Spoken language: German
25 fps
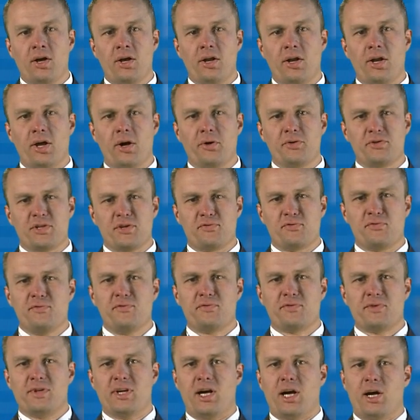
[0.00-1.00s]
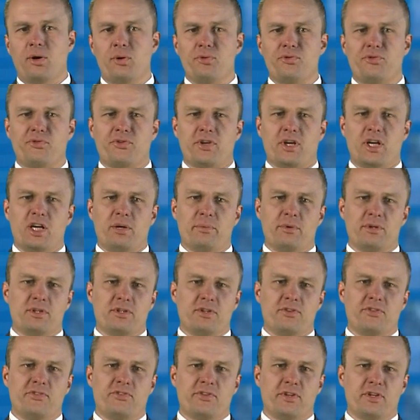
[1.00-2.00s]
Laut der fünften Ausgabe
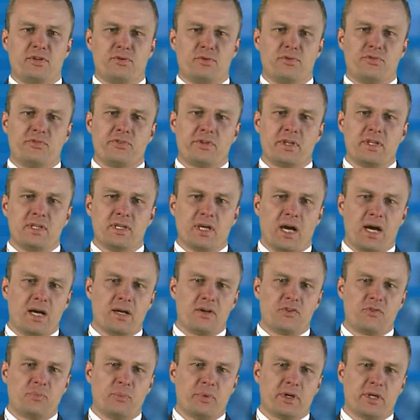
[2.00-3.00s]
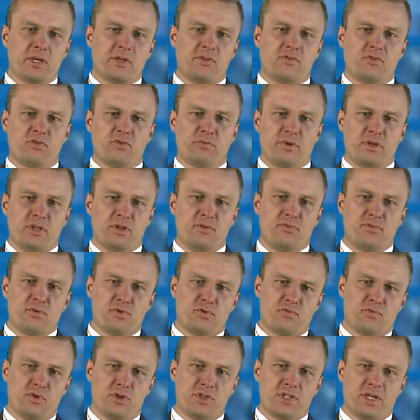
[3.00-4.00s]
des Industriejahresberichts über den
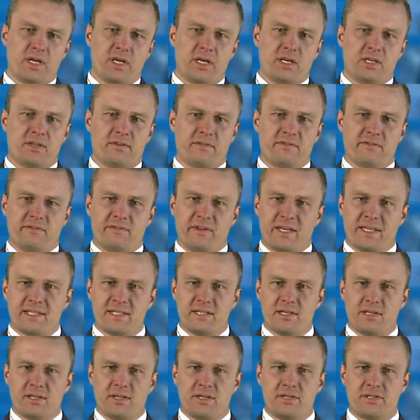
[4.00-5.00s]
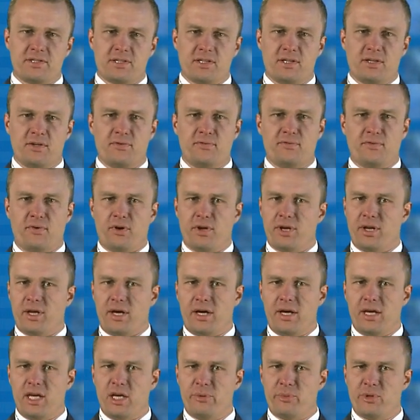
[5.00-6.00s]
Photovoltaik-Wechselrichter von
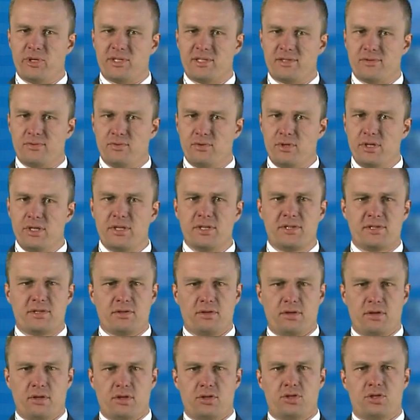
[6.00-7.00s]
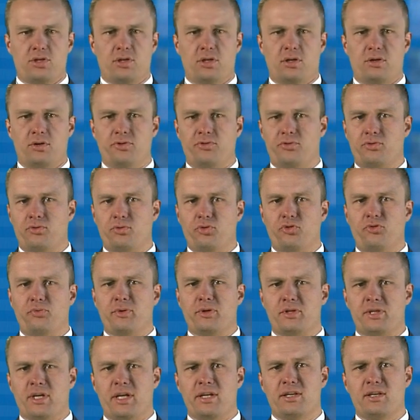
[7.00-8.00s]
IMS Research aus
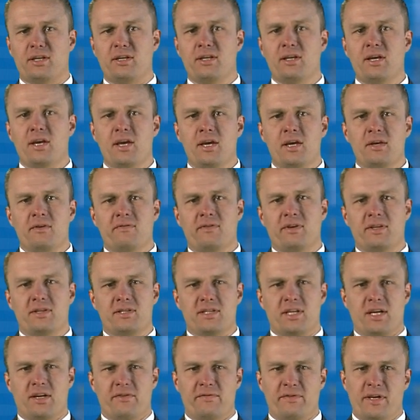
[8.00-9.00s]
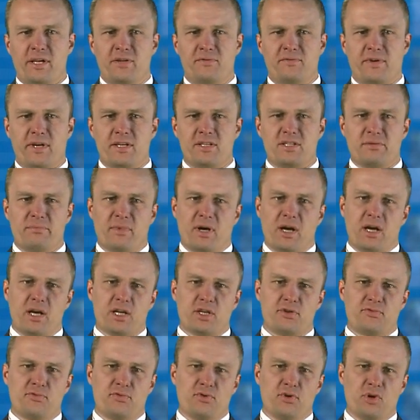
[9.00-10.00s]
Großbritannien wird der weltweite
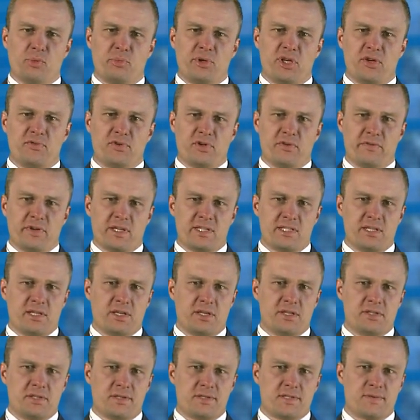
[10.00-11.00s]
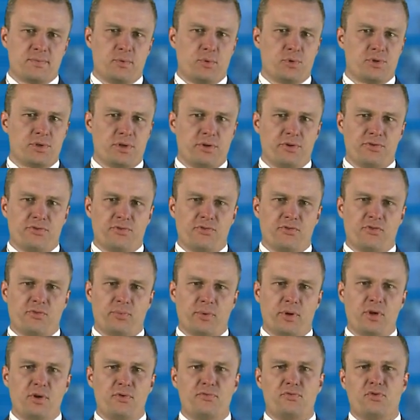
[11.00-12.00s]
Markt für PV-Wechselrichter
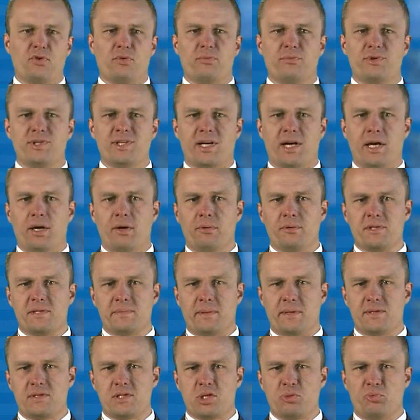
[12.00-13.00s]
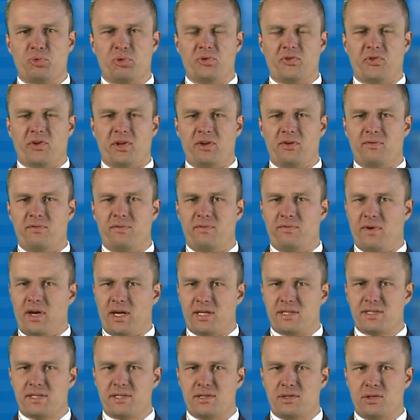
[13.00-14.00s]
2012 um 23 Prozent
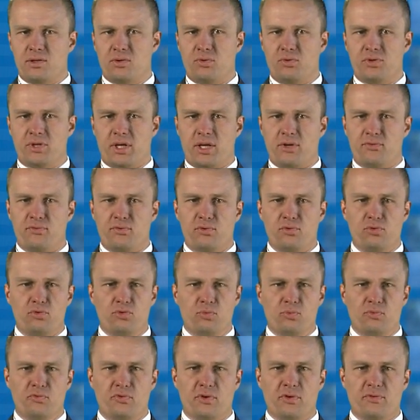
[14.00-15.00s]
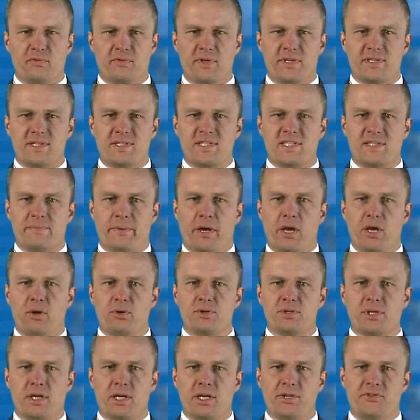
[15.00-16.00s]
wachsen und ein Volumen von fast
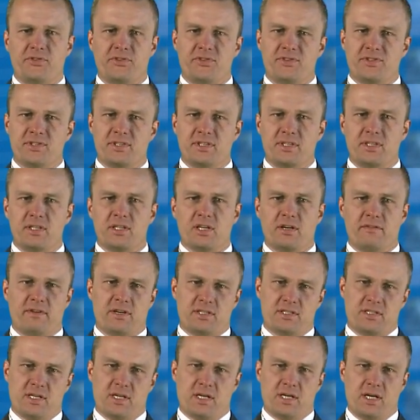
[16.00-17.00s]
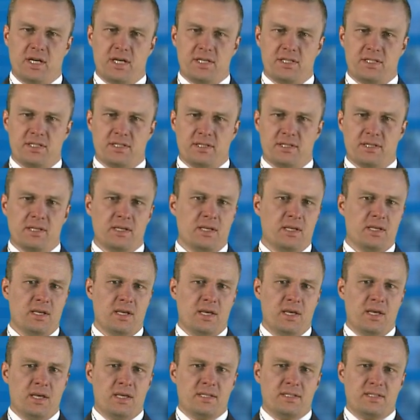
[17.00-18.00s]
32 Gigawatt erreichen.
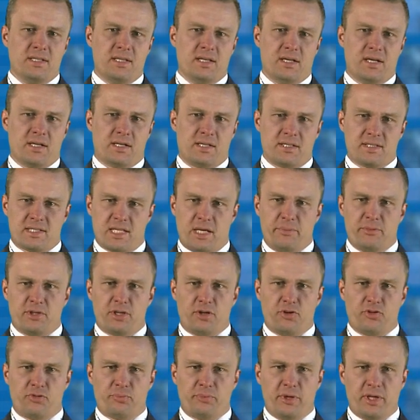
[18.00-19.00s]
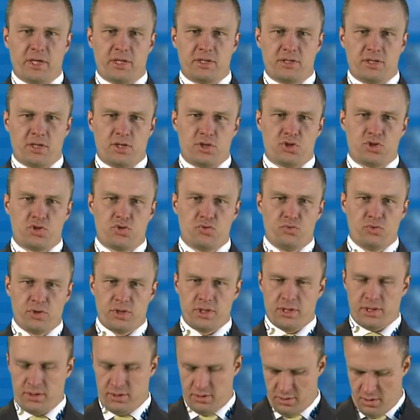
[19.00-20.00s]
Der Gesamtausblick der
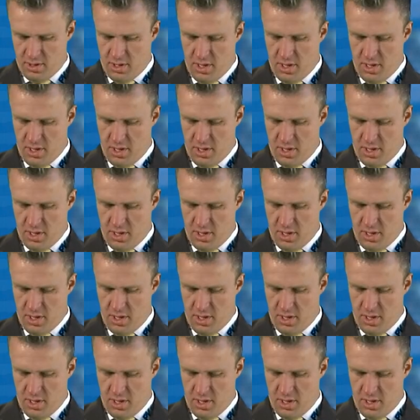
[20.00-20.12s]
Studie